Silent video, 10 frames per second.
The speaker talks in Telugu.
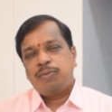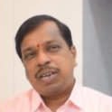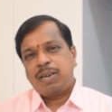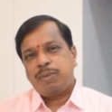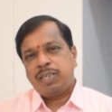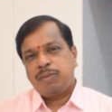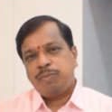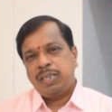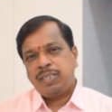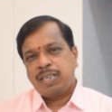ఫార్మా
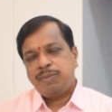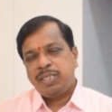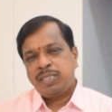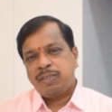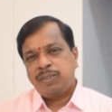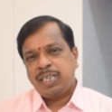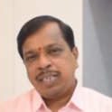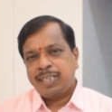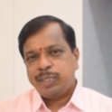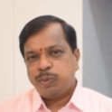కంపెనీలో జాబ్ చేసిన రోజులు
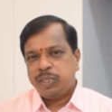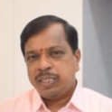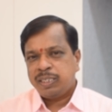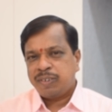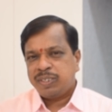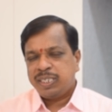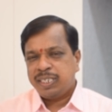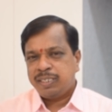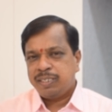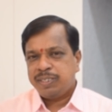అట్లా గడిచిపోయింది తర్వాత
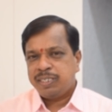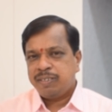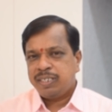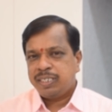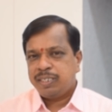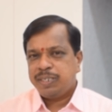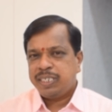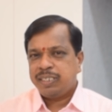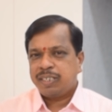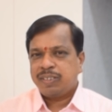ఇండస్ట్రీ పెట్టిన ఇండస్ట్రీ
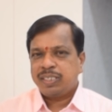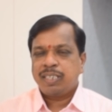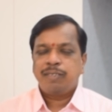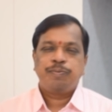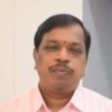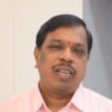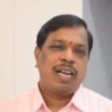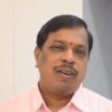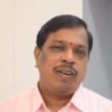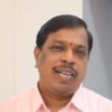పెట్టిన తర్వాత
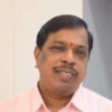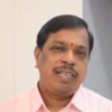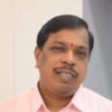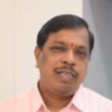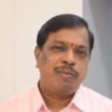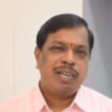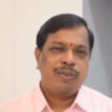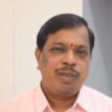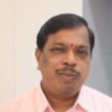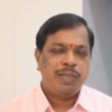దాంట్లో లాస్ అయింది మళ్ళీ
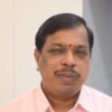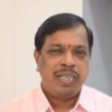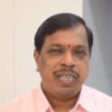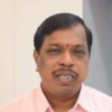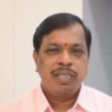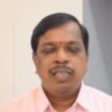రోడ్డు మీద పడిన